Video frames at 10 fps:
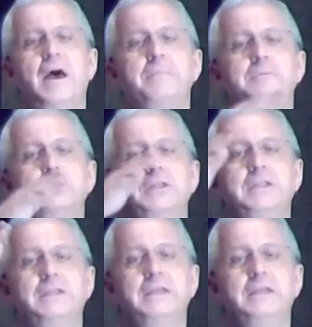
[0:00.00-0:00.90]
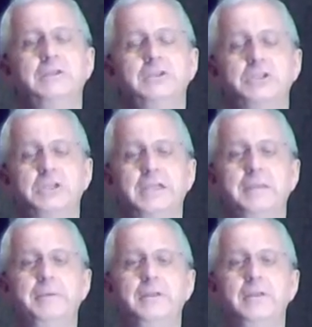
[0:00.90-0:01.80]
Abschnitt
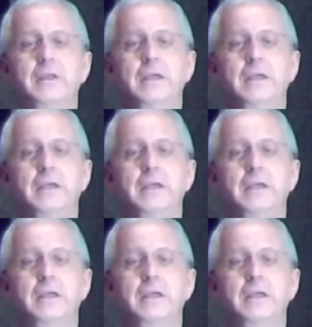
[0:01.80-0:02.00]
geschrieben